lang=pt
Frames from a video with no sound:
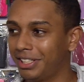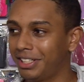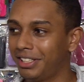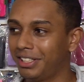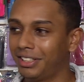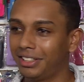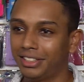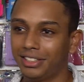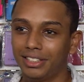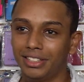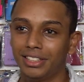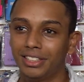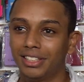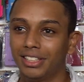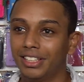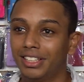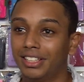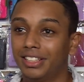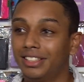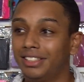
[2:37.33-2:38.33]
ele queria aqui
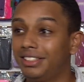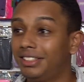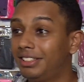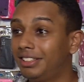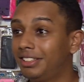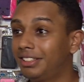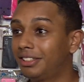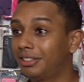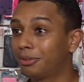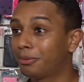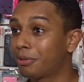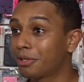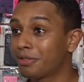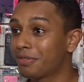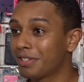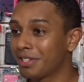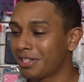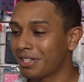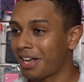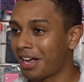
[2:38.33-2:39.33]
e eu não
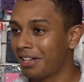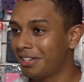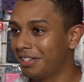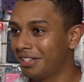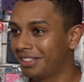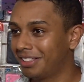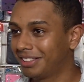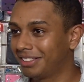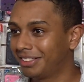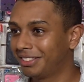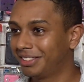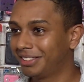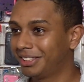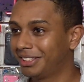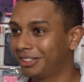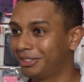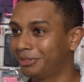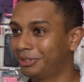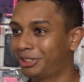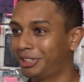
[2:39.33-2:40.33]
posso fazer nada.
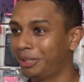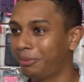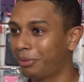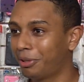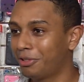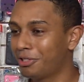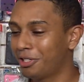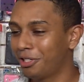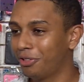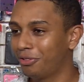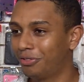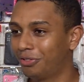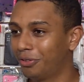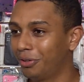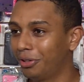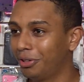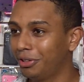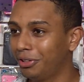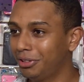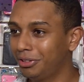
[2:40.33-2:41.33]
Eu não sei para onde ele
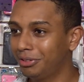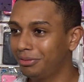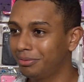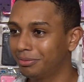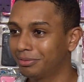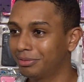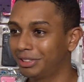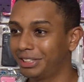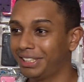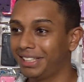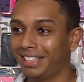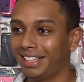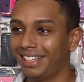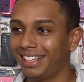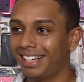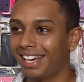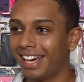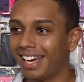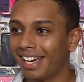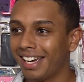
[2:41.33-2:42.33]
foi, não sei
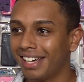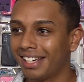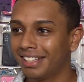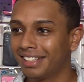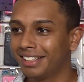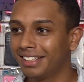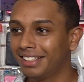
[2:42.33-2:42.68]
quem é.